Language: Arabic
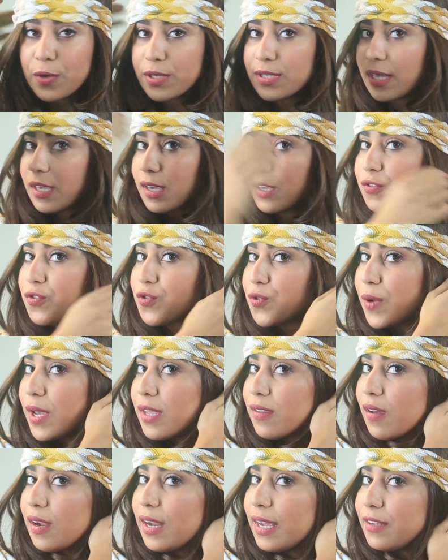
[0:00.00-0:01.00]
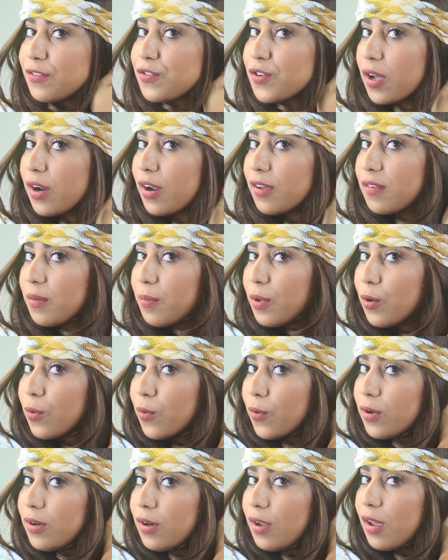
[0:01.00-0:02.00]
واذا كان شوي طالعين شعراتي من
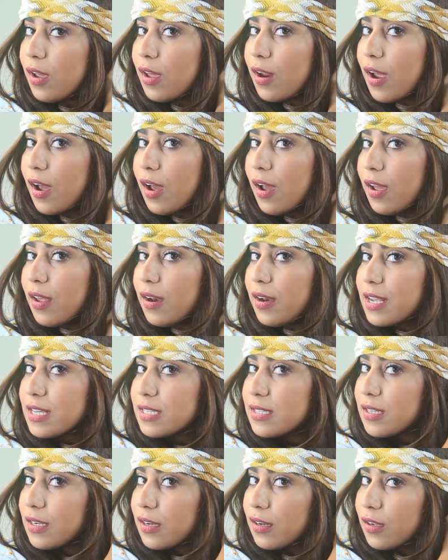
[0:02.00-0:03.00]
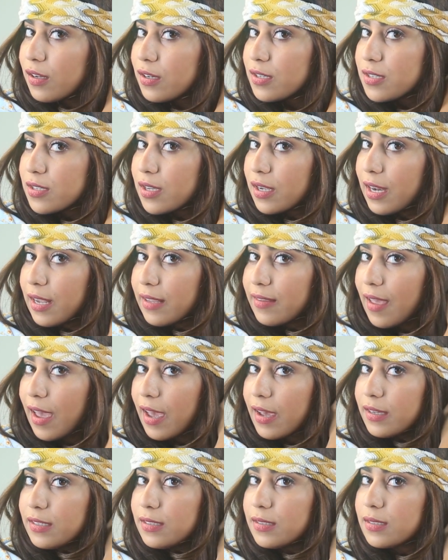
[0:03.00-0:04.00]
هون رح نزل الخصر
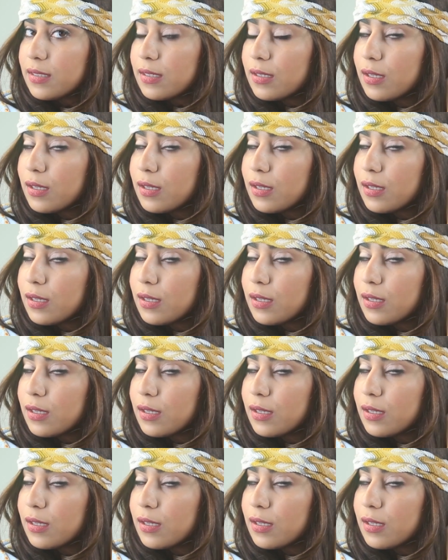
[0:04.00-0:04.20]
لتحت